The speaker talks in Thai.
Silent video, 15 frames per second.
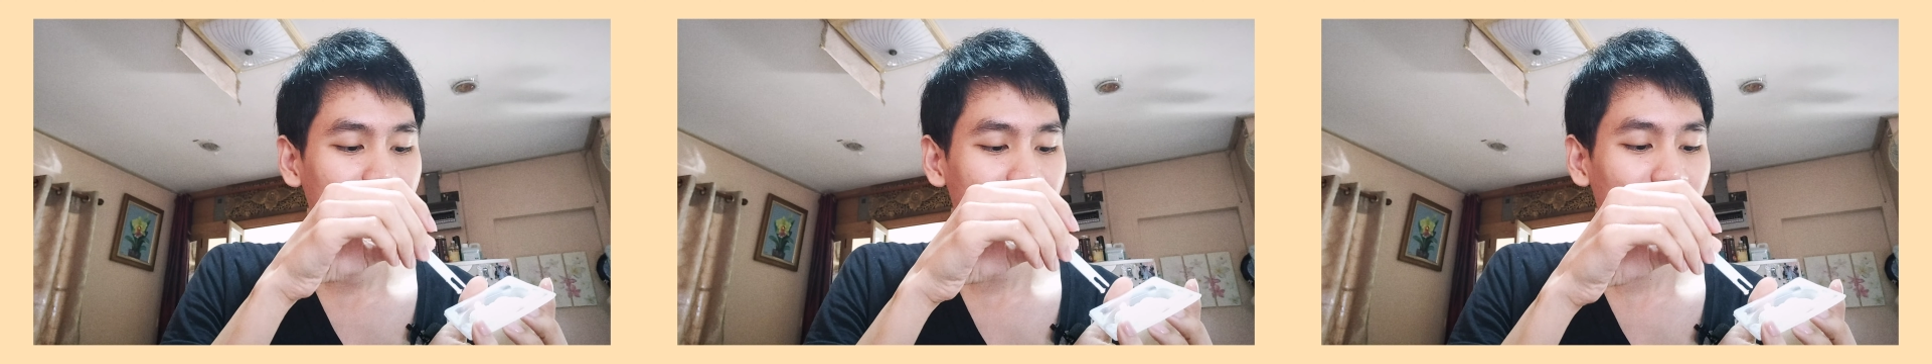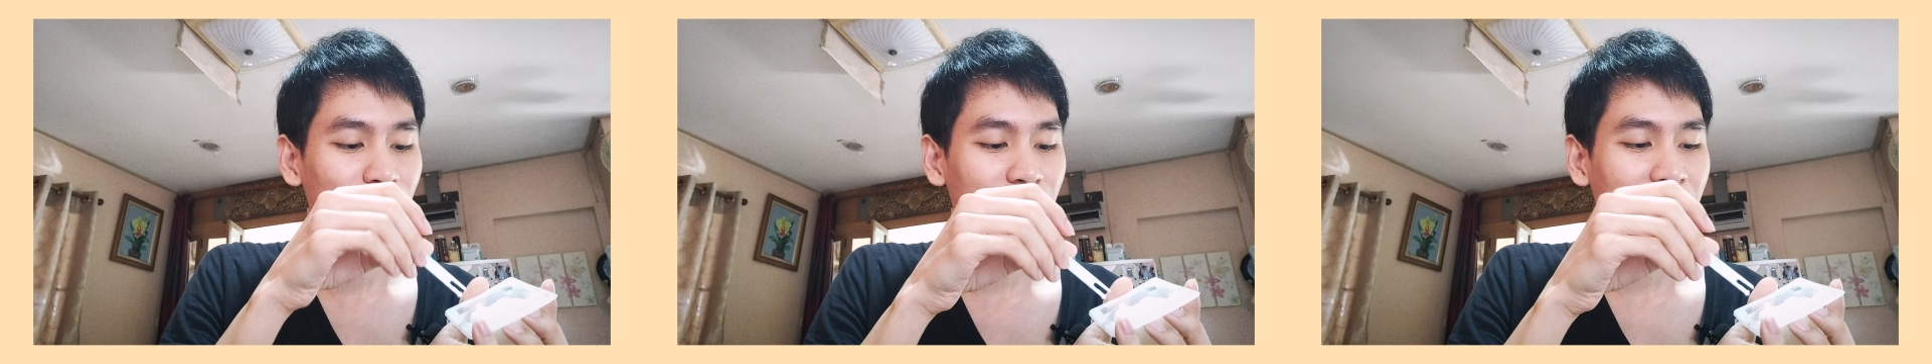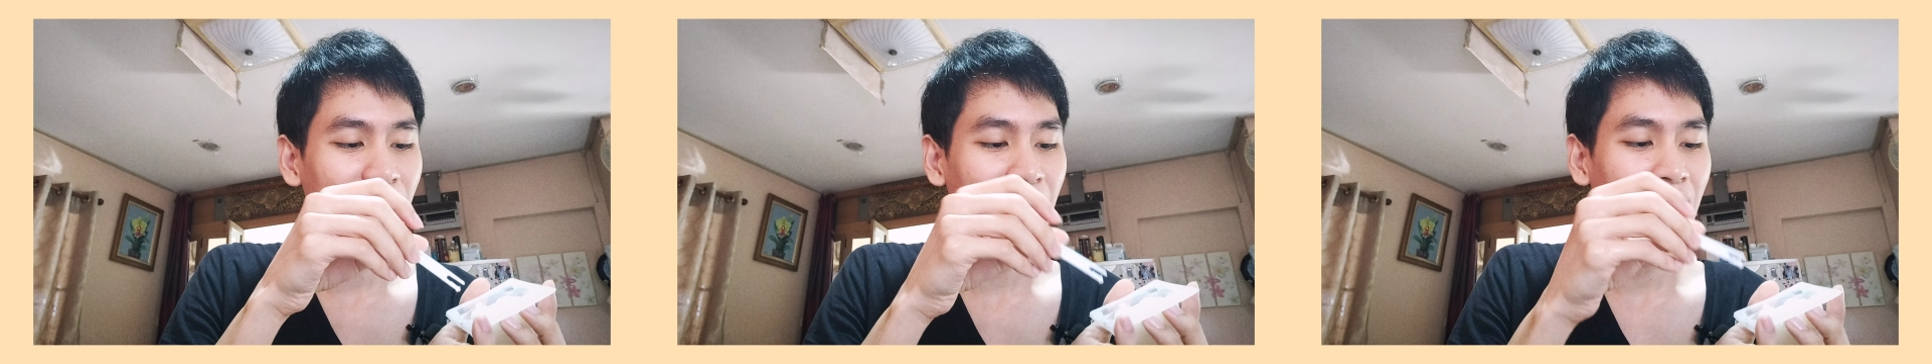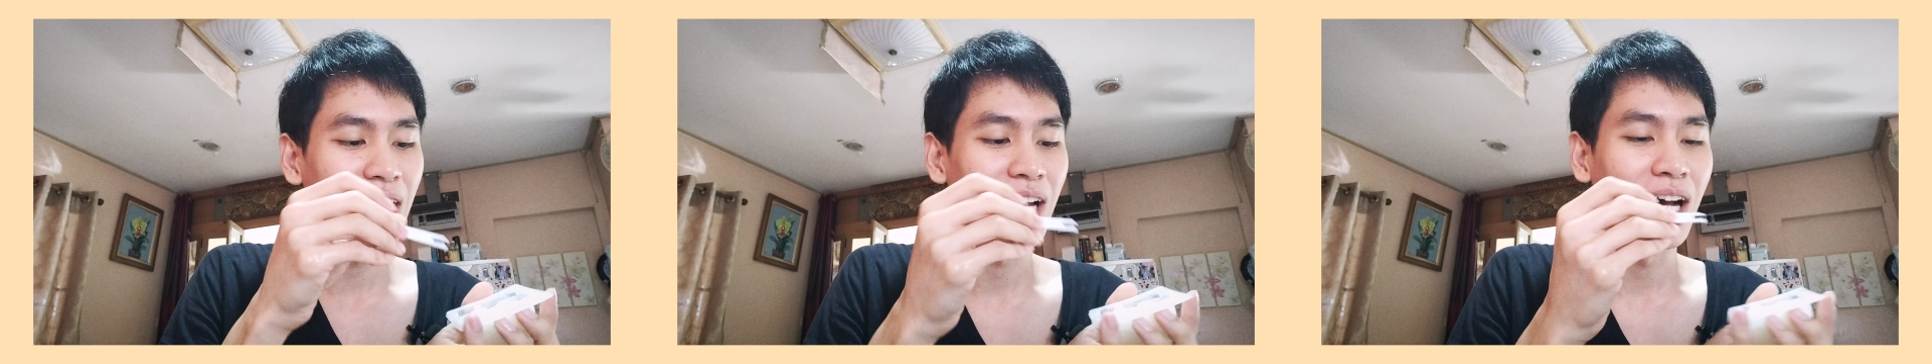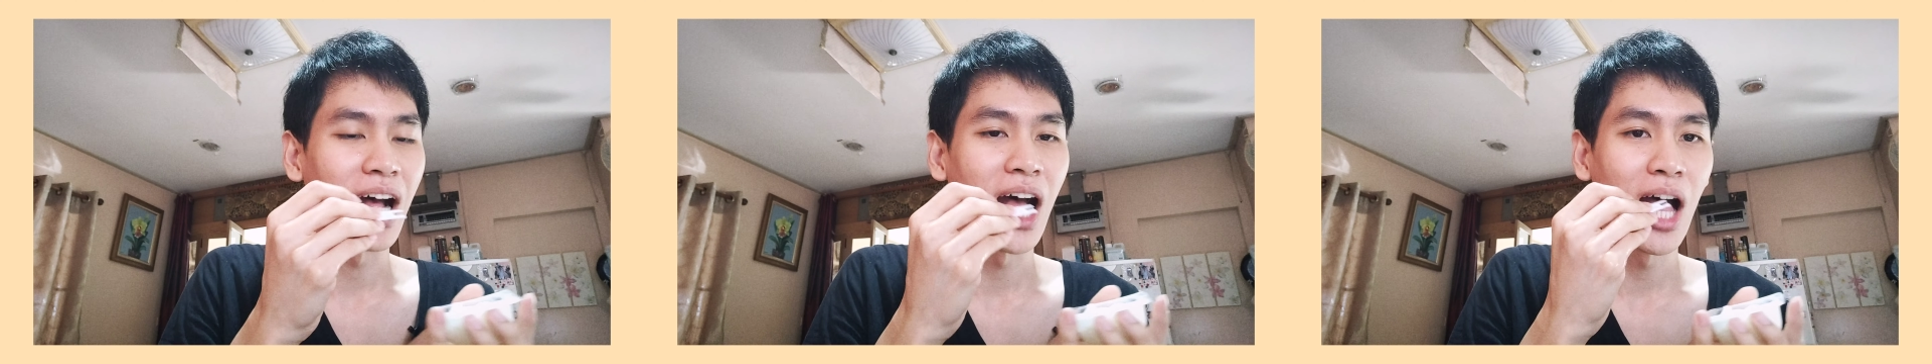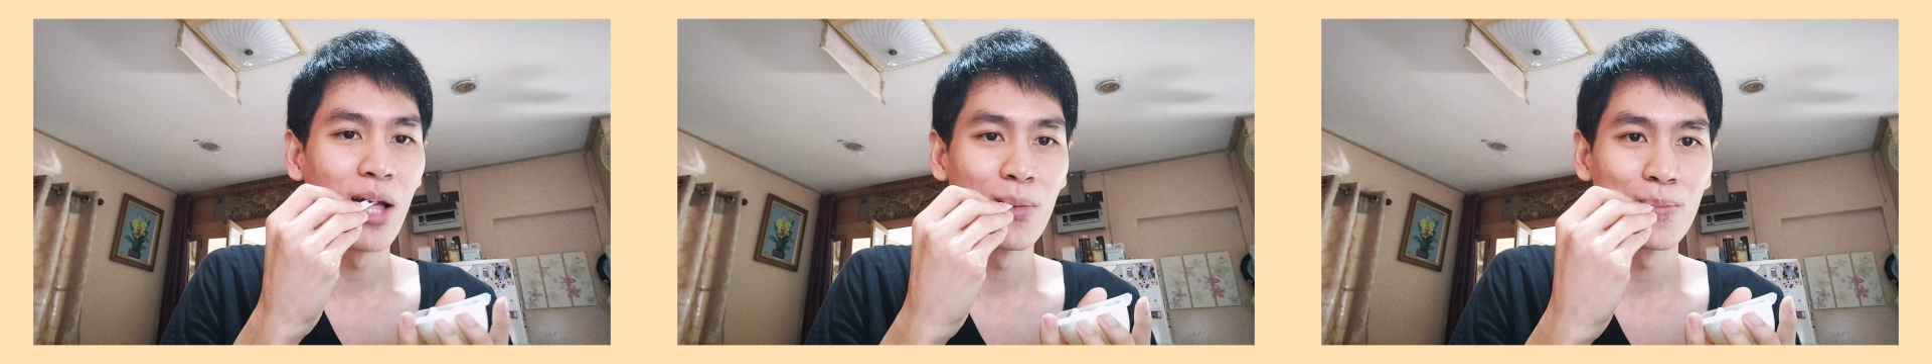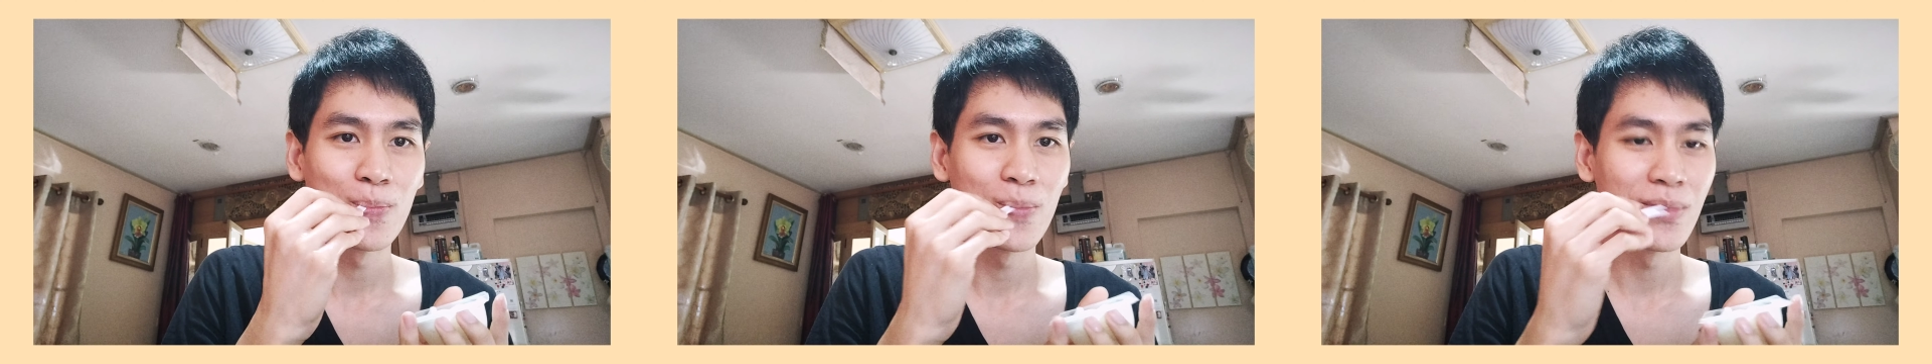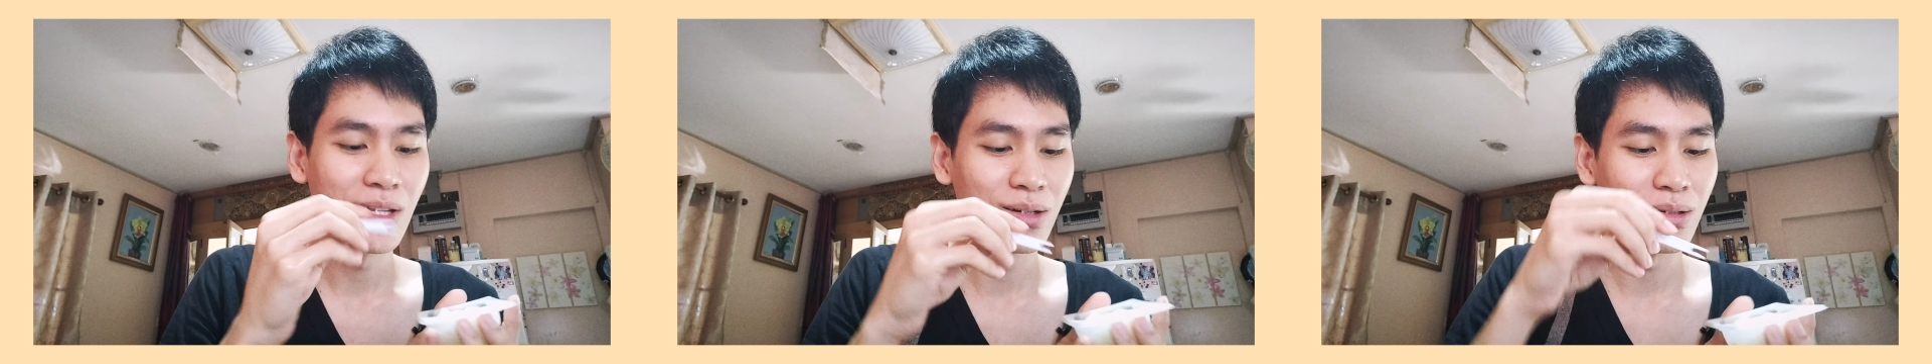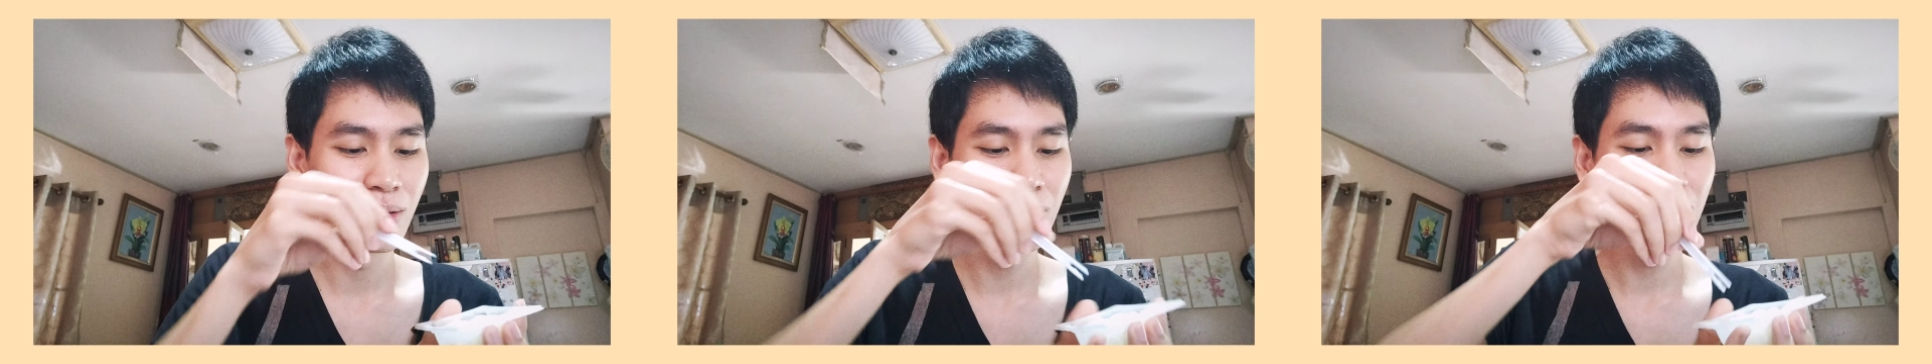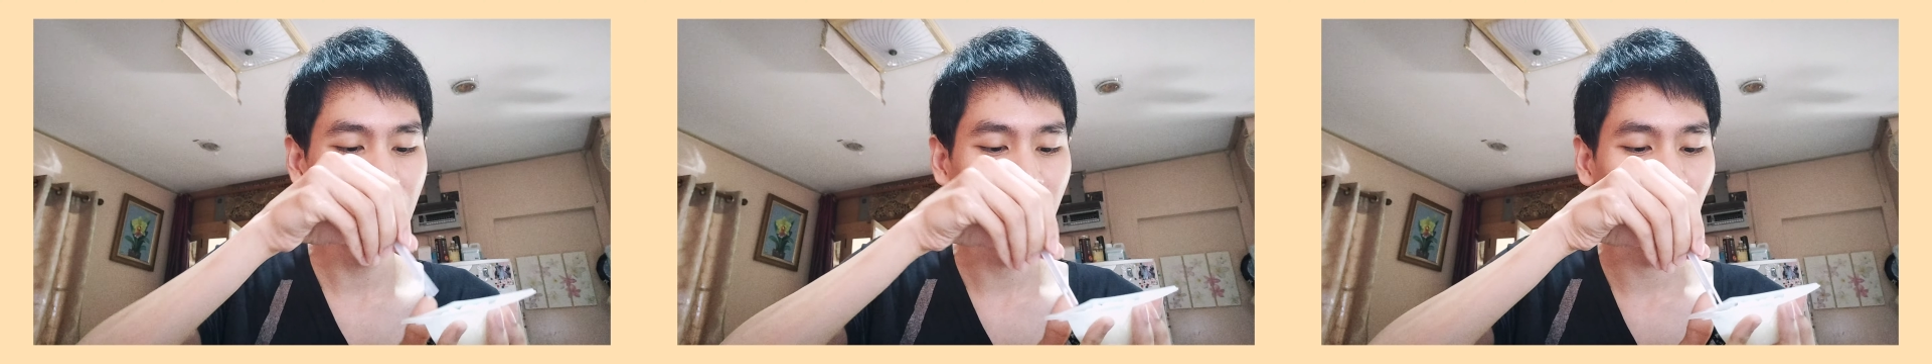จิ้มไม่ได้อ่ะมัน
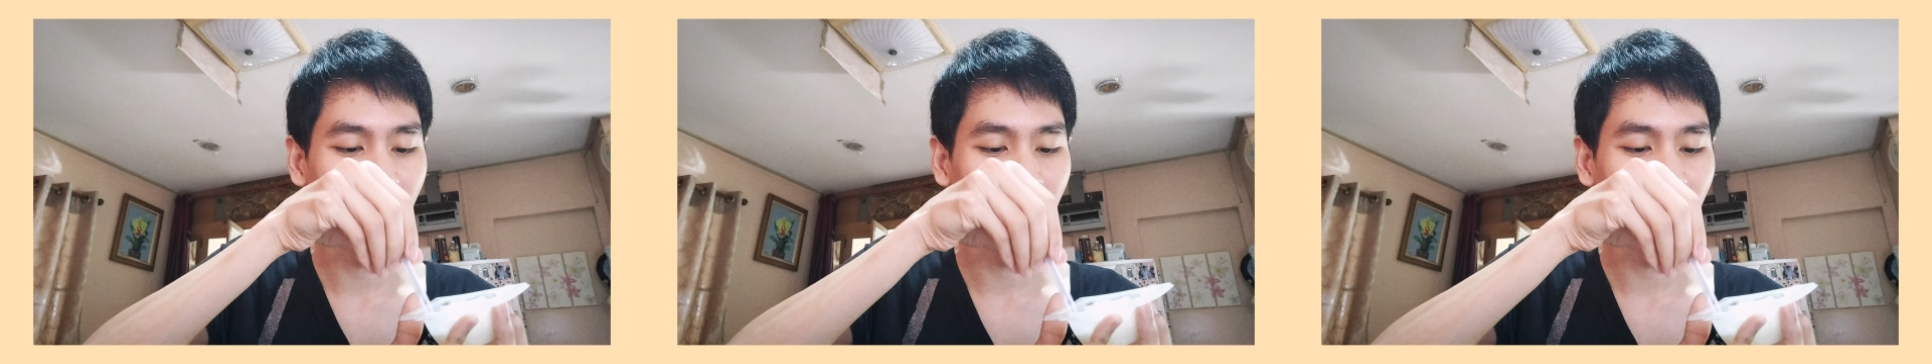ไม่ติด